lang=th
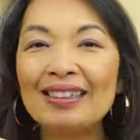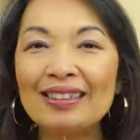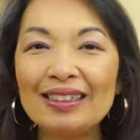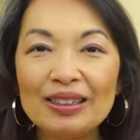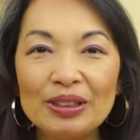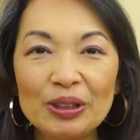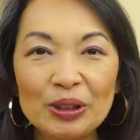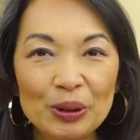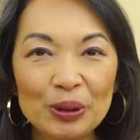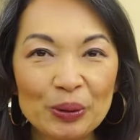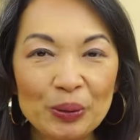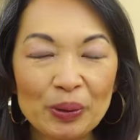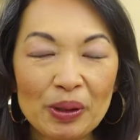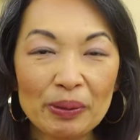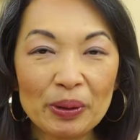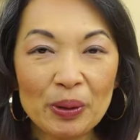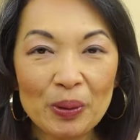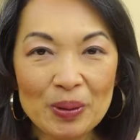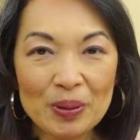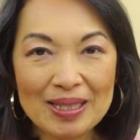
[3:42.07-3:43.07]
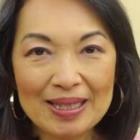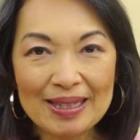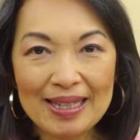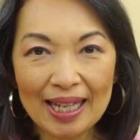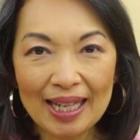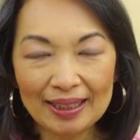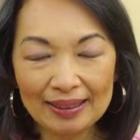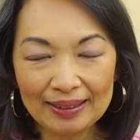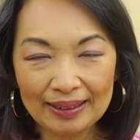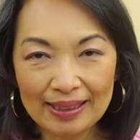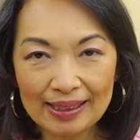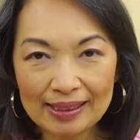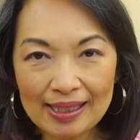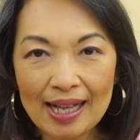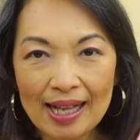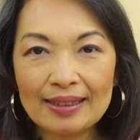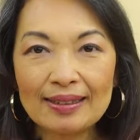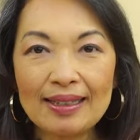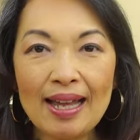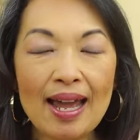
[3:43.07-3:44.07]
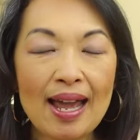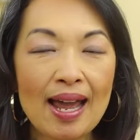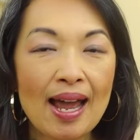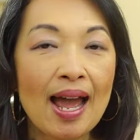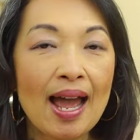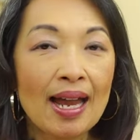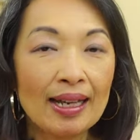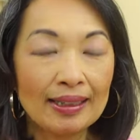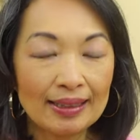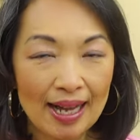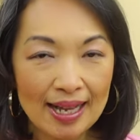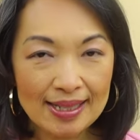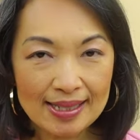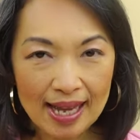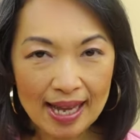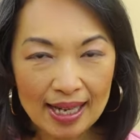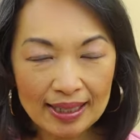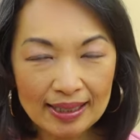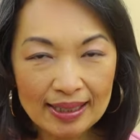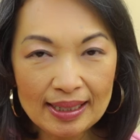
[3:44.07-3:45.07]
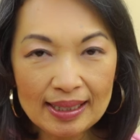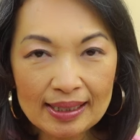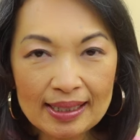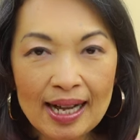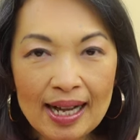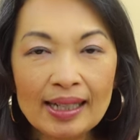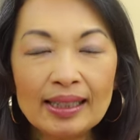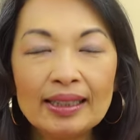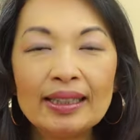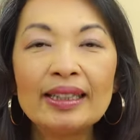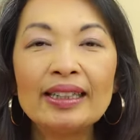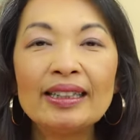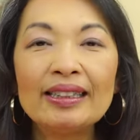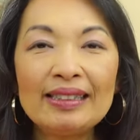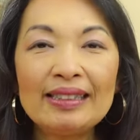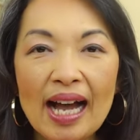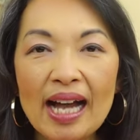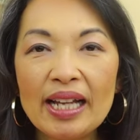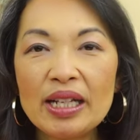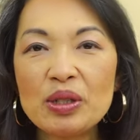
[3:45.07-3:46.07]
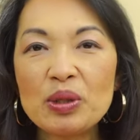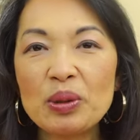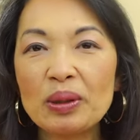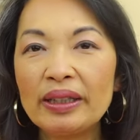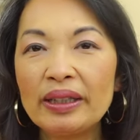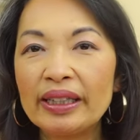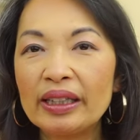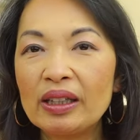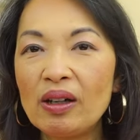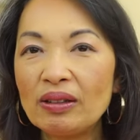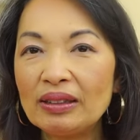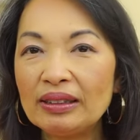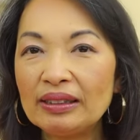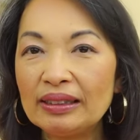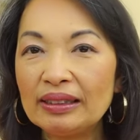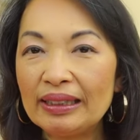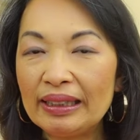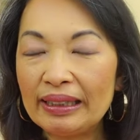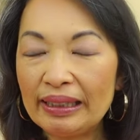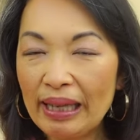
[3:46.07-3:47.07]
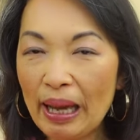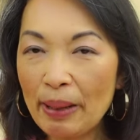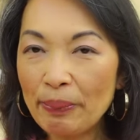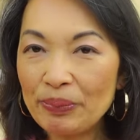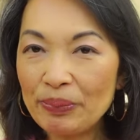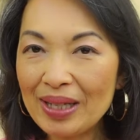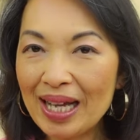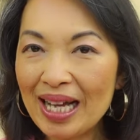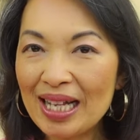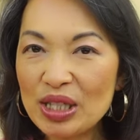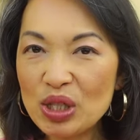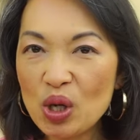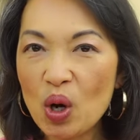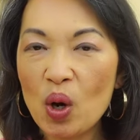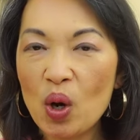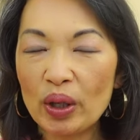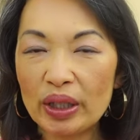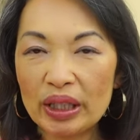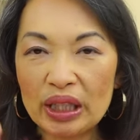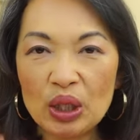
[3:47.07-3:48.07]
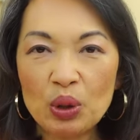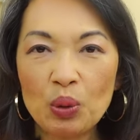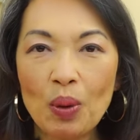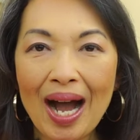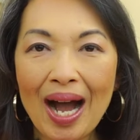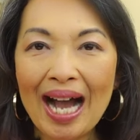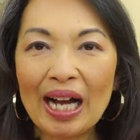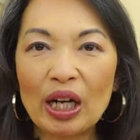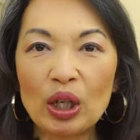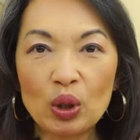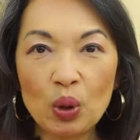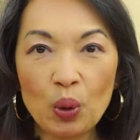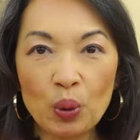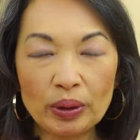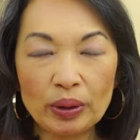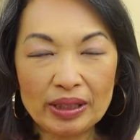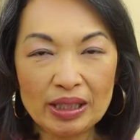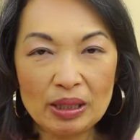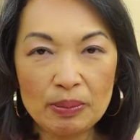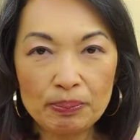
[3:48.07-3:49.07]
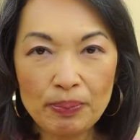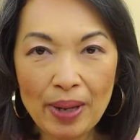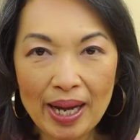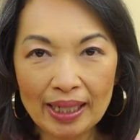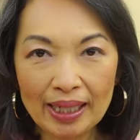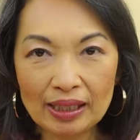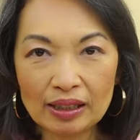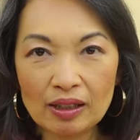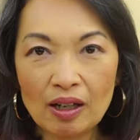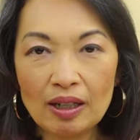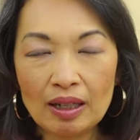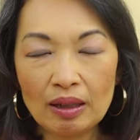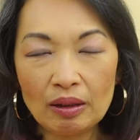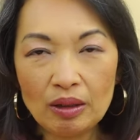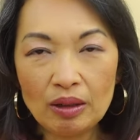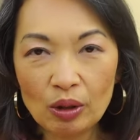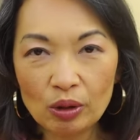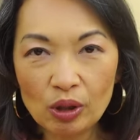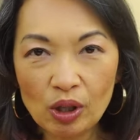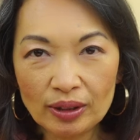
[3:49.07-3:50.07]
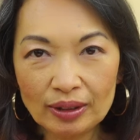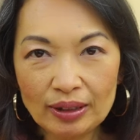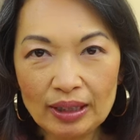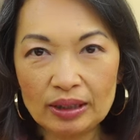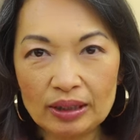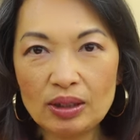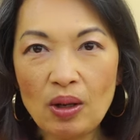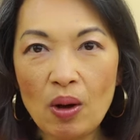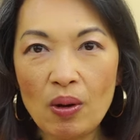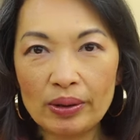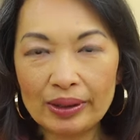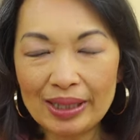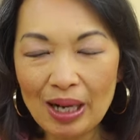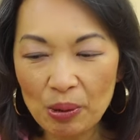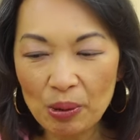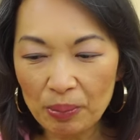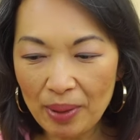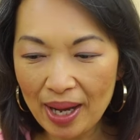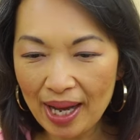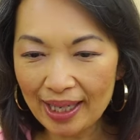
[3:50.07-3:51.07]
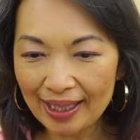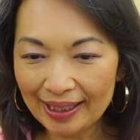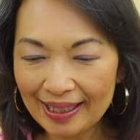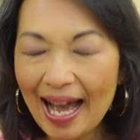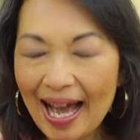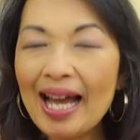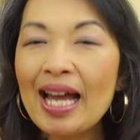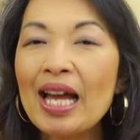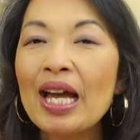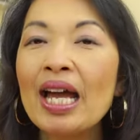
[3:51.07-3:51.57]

ตื่นรู้กับโค้ชนาตาลีนะคะ แต่ถ้าจะให้ดีนะคะง่ายที่สุดเลยก็คือแคปหน้าจอ QR code นี้ไปนะคะ แล้วก็ติดต่อเรามานะคะ